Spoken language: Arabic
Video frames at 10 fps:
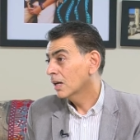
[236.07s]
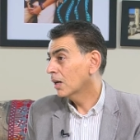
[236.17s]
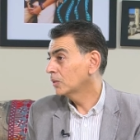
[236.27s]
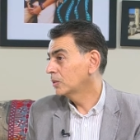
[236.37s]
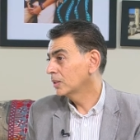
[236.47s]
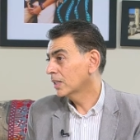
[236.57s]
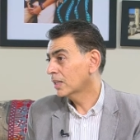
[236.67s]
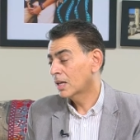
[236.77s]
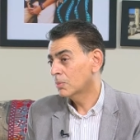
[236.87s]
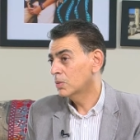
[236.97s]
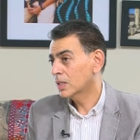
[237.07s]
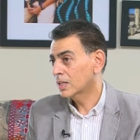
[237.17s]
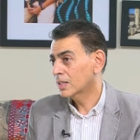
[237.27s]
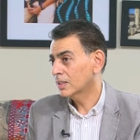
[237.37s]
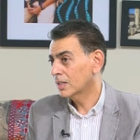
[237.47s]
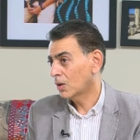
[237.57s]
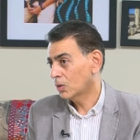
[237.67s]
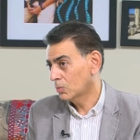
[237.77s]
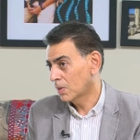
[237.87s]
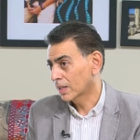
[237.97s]
قد يذهب بك إلى
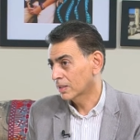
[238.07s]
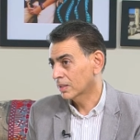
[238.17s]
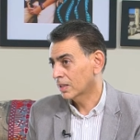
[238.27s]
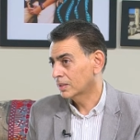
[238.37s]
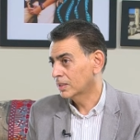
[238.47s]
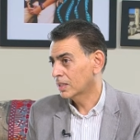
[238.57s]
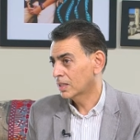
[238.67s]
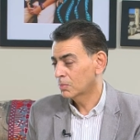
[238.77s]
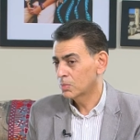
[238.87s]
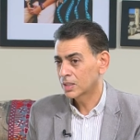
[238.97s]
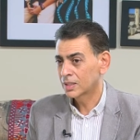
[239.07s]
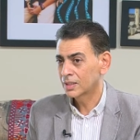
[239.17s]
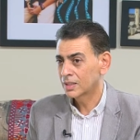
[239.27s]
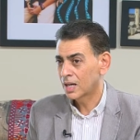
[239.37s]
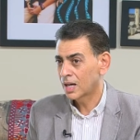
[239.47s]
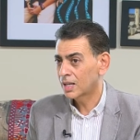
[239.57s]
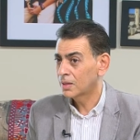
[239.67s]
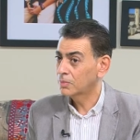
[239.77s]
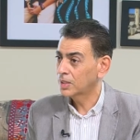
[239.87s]
حلمك قد يذهب بك إلى عالم